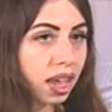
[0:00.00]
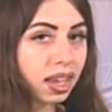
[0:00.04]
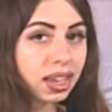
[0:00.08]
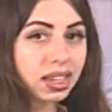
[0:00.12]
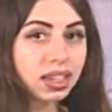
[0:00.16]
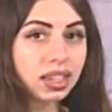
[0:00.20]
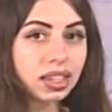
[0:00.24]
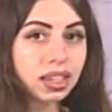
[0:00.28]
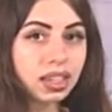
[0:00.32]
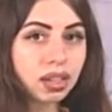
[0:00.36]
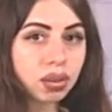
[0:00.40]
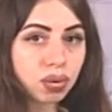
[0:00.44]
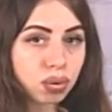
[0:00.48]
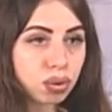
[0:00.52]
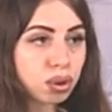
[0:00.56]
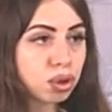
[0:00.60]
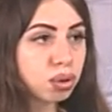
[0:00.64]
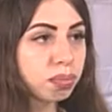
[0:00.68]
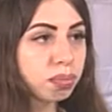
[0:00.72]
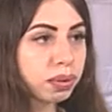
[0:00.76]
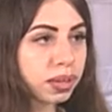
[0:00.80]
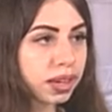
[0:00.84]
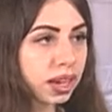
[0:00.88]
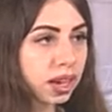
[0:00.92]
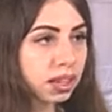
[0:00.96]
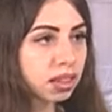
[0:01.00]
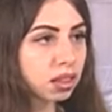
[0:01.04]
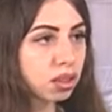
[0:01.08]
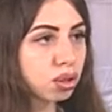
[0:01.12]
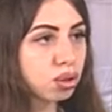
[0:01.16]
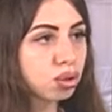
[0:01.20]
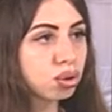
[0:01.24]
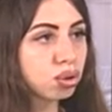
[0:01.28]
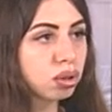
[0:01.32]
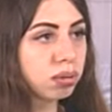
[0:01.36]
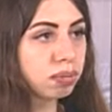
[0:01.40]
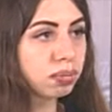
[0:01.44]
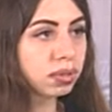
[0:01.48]
И очень приятно,
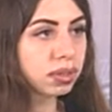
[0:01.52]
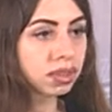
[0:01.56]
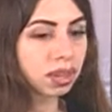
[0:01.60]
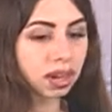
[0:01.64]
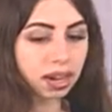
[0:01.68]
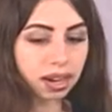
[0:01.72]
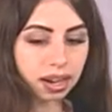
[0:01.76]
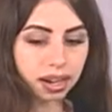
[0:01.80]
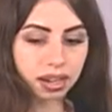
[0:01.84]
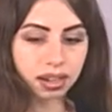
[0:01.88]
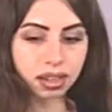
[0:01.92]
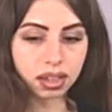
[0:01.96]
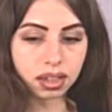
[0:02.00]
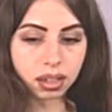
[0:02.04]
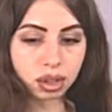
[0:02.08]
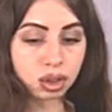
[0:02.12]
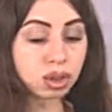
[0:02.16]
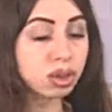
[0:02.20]
что именно э,